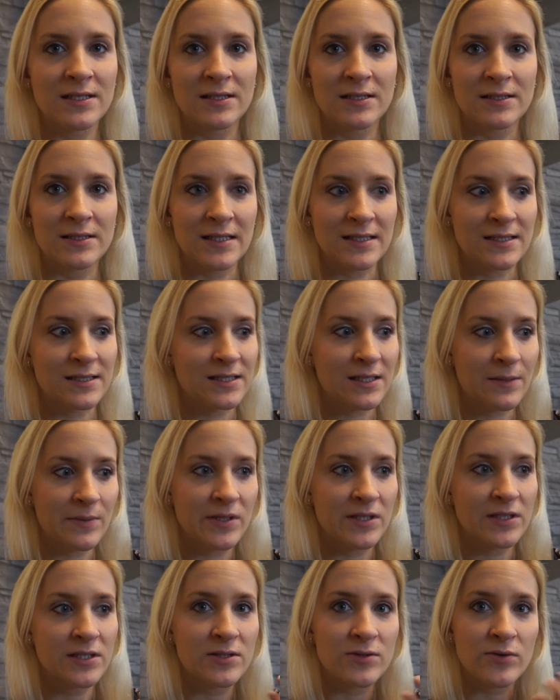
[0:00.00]
äh, dass ich
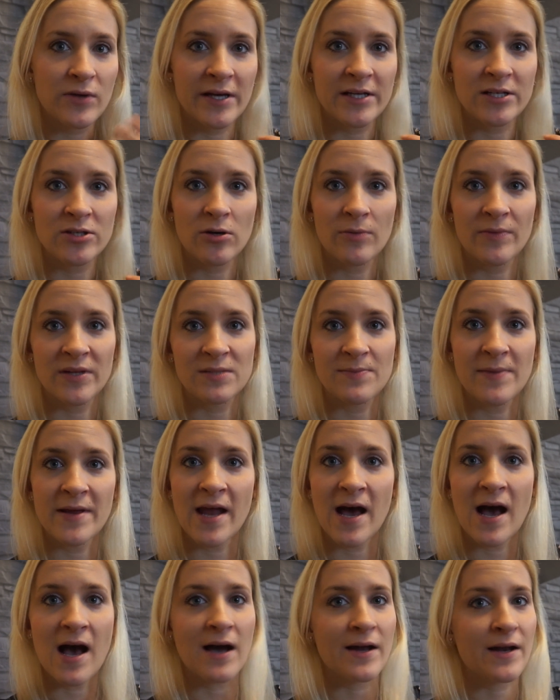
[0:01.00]
damit nicht zurechtkomme, dass
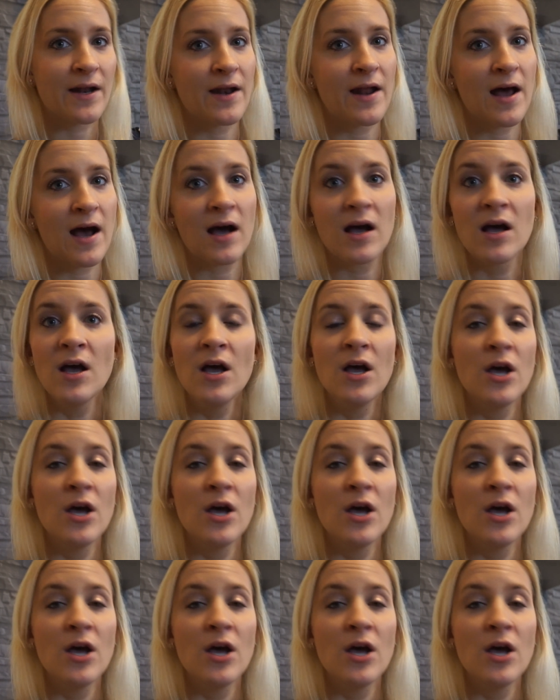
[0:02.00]
meine Haare danach